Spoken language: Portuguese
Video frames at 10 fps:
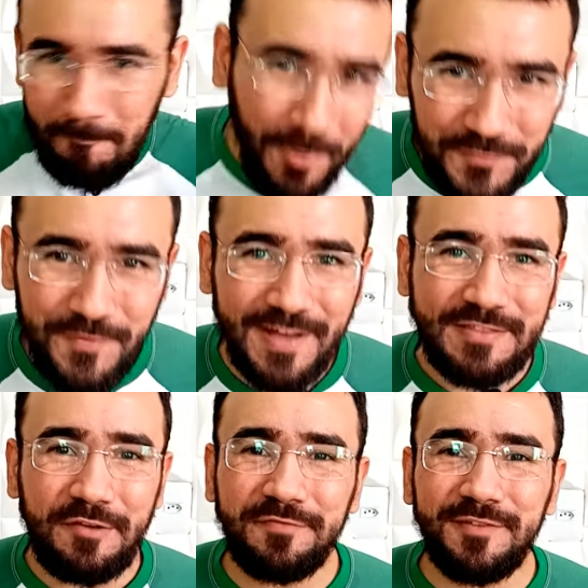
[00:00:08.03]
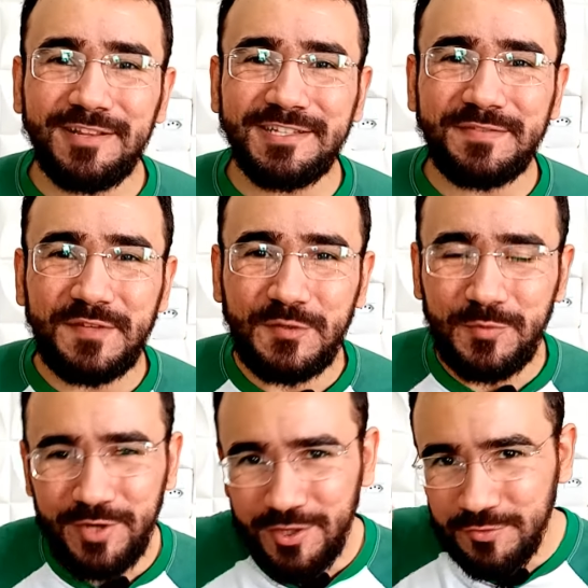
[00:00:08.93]
Pois fica até o final desse vídeo
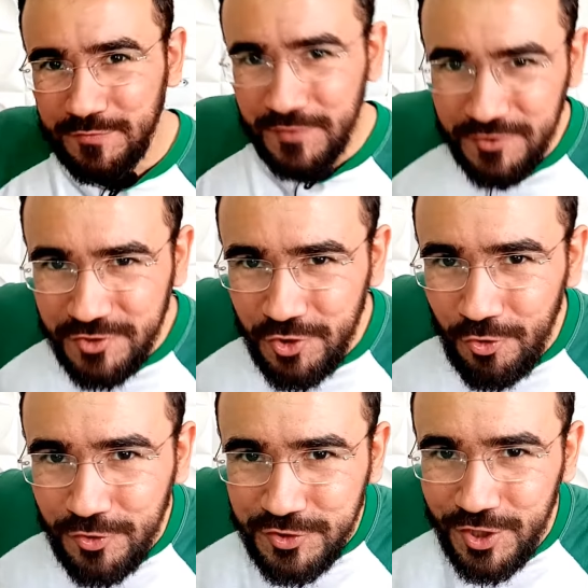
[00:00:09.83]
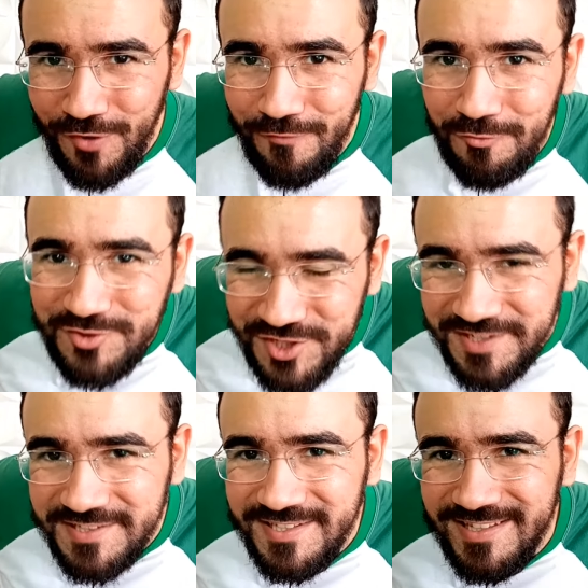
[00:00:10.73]
porque no vídeo de hoje eu vou te
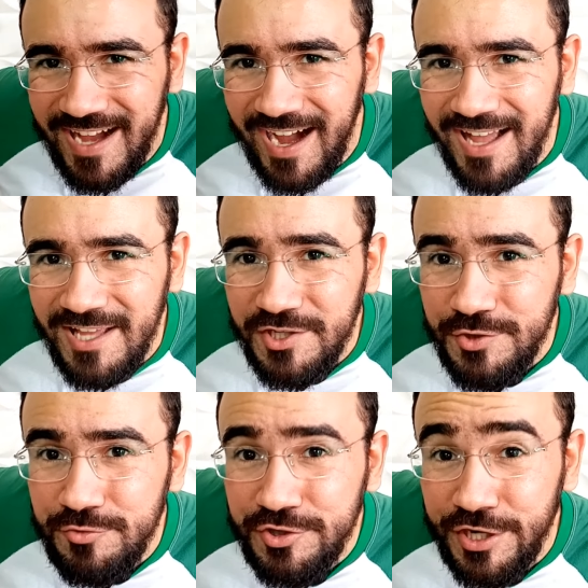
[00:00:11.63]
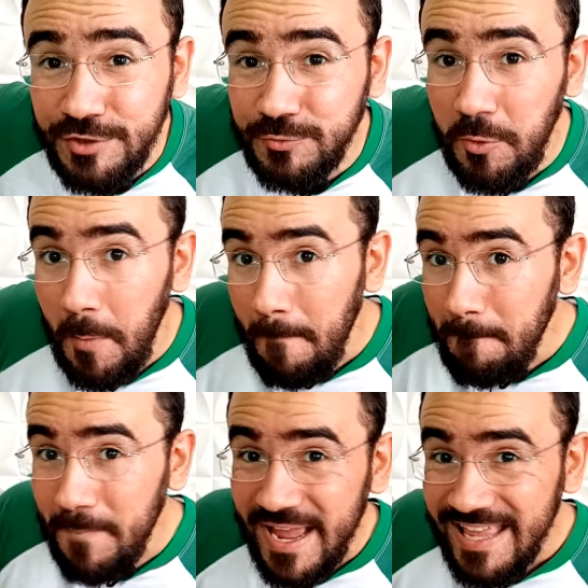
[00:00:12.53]
ensinar de um jeito
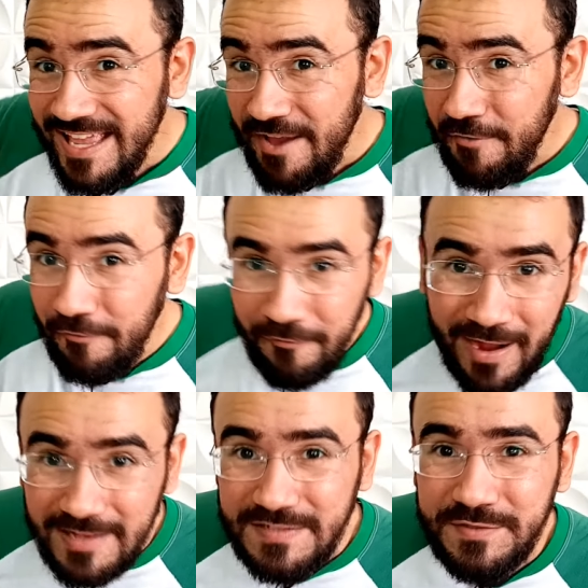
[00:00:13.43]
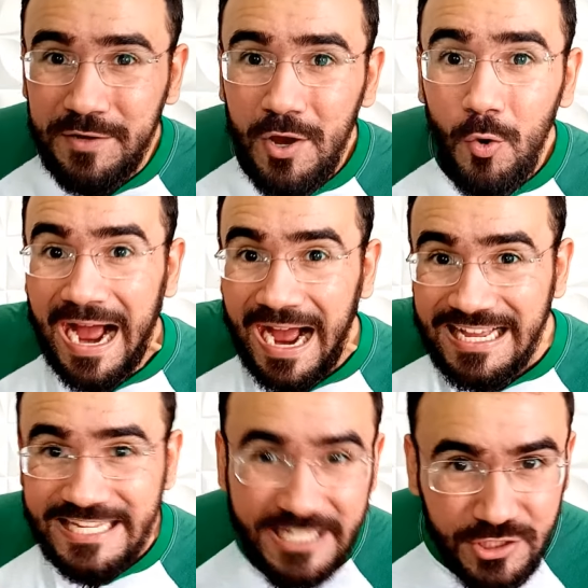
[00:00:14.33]
bem fácil a
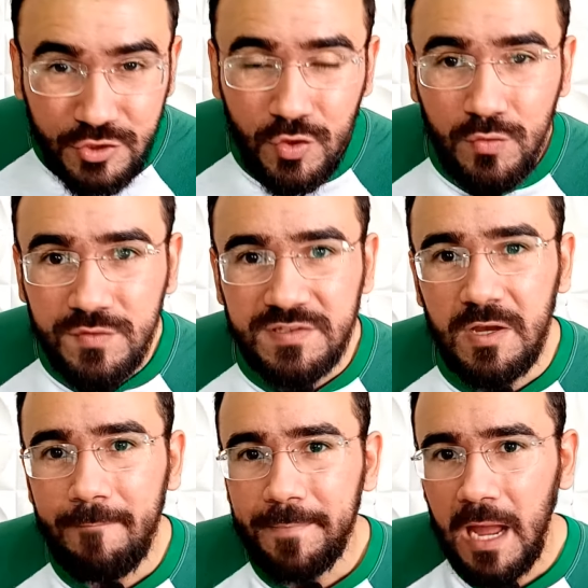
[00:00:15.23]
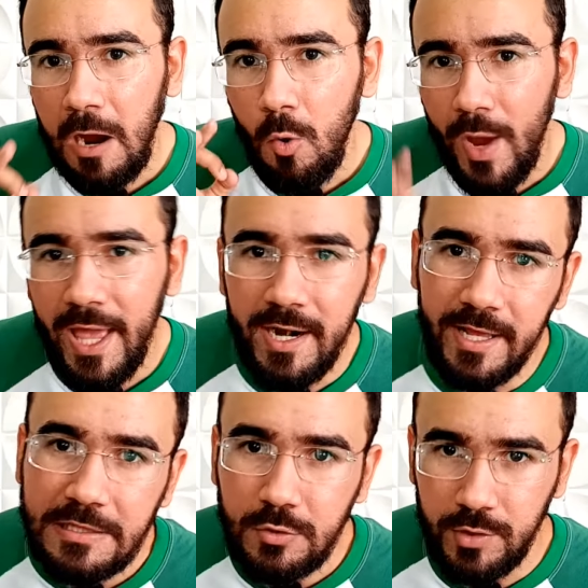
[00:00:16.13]
introdução ao
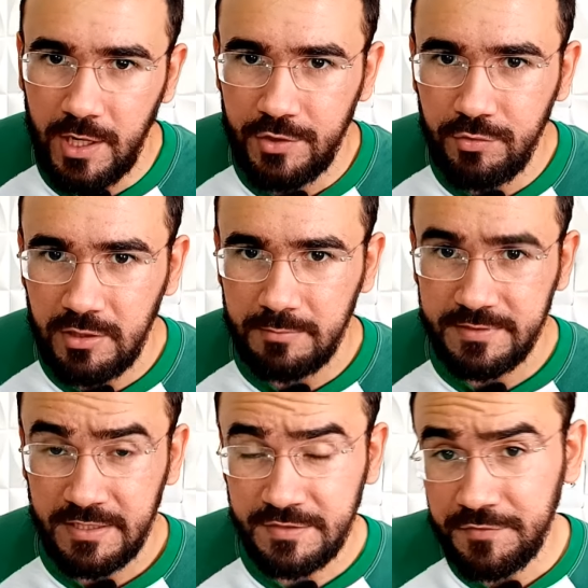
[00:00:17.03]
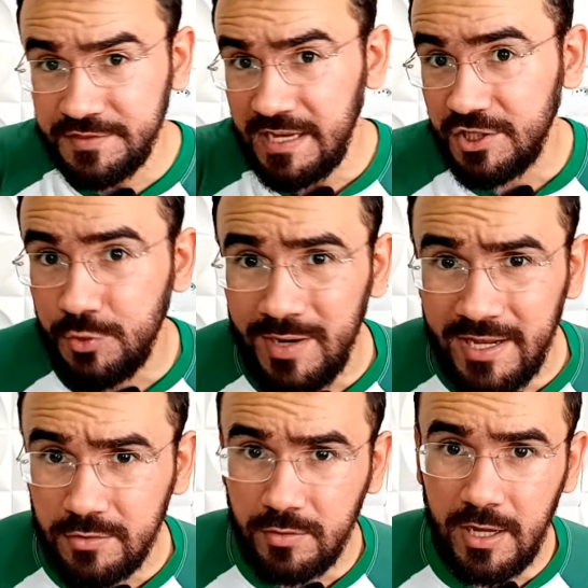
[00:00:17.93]
eletrocardiograma. Certo? Se você acha que o
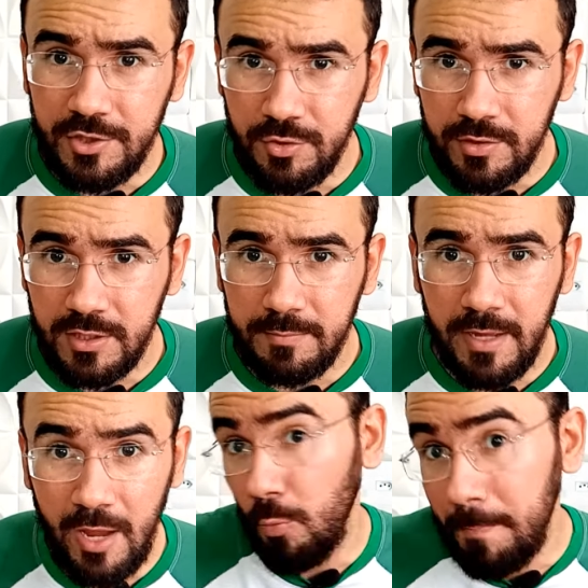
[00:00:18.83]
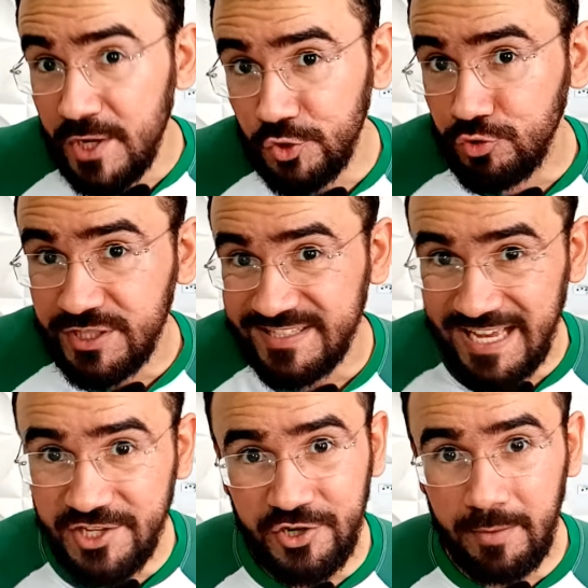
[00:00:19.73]
eletrocardiograma é um bicho de
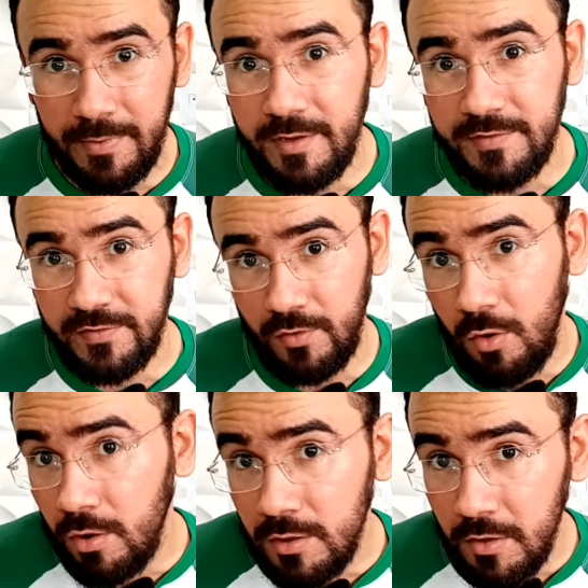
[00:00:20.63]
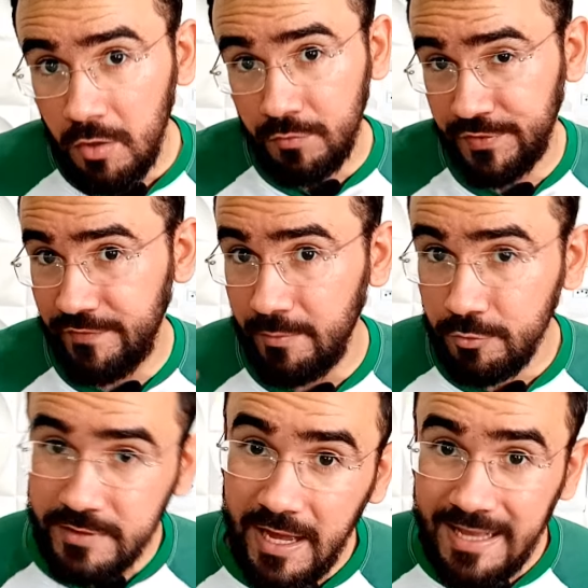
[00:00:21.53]
sete cabeças, olha, você vai
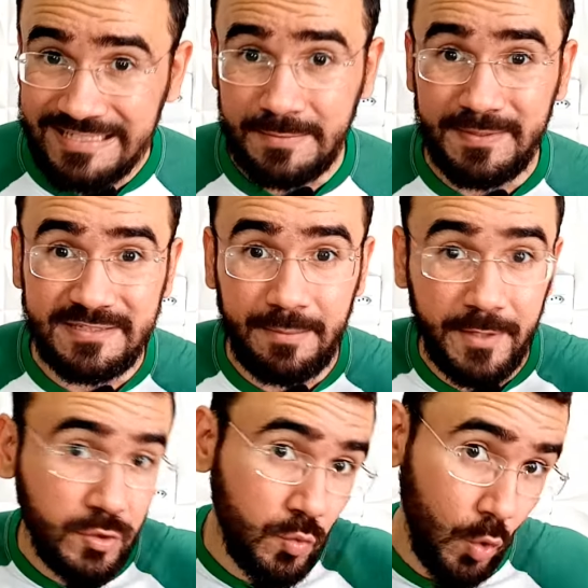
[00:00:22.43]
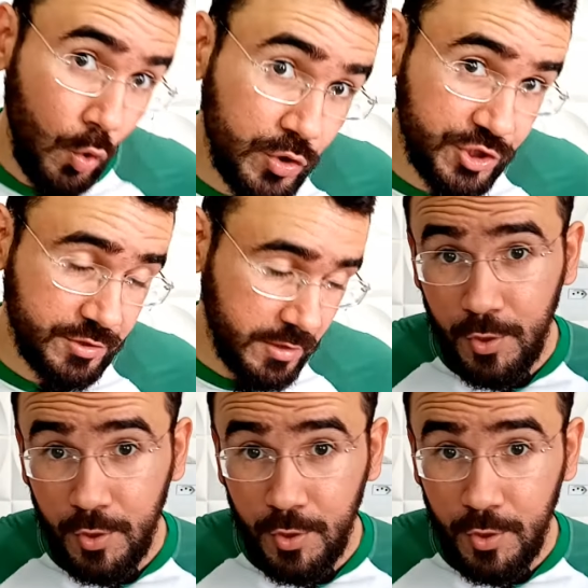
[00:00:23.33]
mudar esse pensamento hoje.